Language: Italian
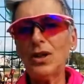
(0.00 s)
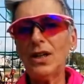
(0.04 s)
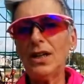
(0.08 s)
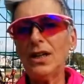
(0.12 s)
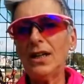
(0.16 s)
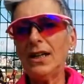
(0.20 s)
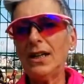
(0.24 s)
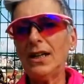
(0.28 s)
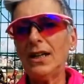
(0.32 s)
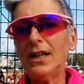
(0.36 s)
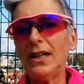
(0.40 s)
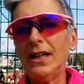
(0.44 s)

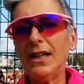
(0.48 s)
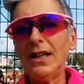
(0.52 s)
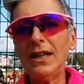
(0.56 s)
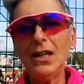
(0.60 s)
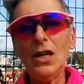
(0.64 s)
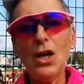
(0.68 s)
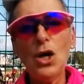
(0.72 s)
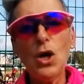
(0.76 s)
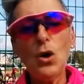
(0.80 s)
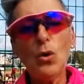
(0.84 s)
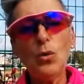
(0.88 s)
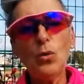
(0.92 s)
eh,
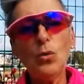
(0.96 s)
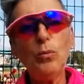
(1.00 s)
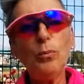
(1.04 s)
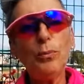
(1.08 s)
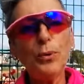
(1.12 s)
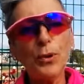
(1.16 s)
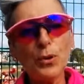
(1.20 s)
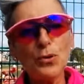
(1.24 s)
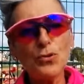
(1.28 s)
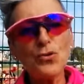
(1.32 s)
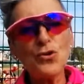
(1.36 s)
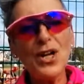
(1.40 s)
un,
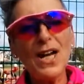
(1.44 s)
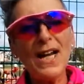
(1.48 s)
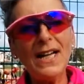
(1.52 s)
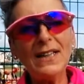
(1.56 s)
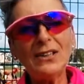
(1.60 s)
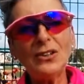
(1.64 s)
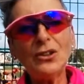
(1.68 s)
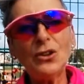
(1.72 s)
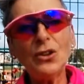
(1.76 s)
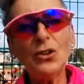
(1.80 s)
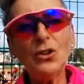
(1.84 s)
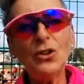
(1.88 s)

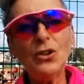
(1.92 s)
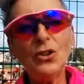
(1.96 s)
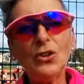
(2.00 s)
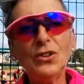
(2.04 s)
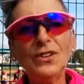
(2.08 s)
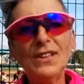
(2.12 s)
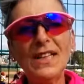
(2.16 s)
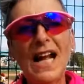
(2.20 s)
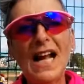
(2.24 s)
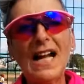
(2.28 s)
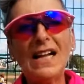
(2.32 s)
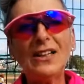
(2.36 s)
progetto
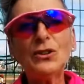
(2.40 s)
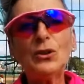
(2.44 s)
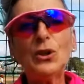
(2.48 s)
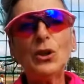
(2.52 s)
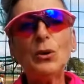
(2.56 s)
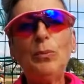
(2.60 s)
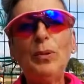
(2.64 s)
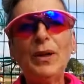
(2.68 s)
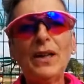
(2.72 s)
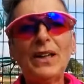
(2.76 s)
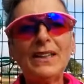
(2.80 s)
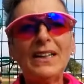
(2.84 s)
nato
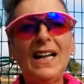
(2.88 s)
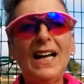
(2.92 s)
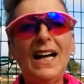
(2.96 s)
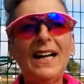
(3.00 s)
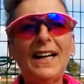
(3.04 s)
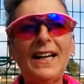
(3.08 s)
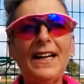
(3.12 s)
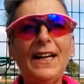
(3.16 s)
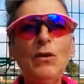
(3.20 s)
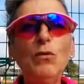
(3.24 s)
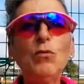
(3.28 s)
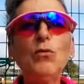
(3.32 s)
per
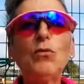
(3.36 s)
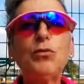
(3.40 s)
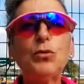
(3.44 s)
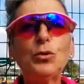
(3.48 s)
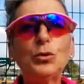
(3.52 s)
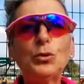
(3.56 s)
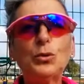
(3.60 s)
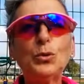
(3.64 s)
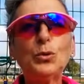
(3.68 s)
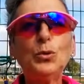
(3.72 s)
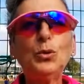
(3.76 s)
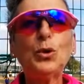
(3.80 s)
dare un
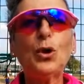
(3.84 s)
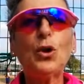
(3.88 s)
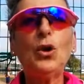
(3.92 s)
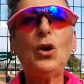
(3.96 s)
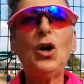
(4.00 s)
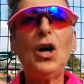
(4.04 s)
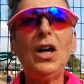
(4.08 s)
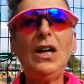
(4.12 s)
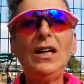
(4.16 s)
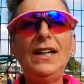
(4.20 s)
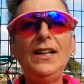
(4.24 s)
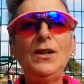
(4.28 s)
futuro
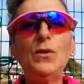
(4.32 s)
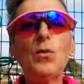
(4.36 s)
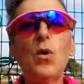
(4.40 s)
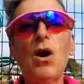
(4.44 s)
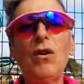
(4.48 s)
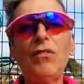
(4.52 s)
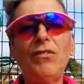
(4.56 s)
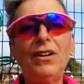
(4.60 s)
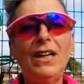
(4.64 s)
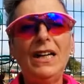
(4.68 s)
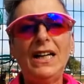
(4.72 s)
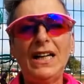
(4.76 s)
alle
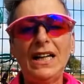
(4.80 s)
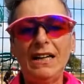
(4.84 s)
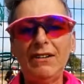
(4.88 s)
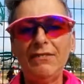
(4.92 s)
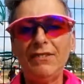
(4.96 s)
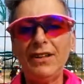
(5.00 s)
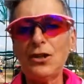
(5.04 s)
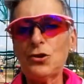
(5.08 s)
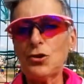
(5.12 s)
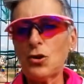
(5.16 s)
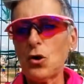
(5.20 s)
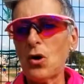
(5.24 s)
nuove
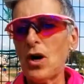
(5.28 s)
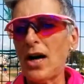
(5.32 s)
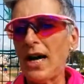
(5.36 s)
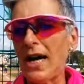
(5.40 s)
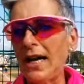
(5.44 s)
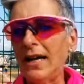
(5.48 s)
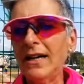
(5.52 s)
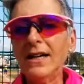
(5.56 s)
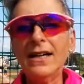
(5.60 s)
leve, cioè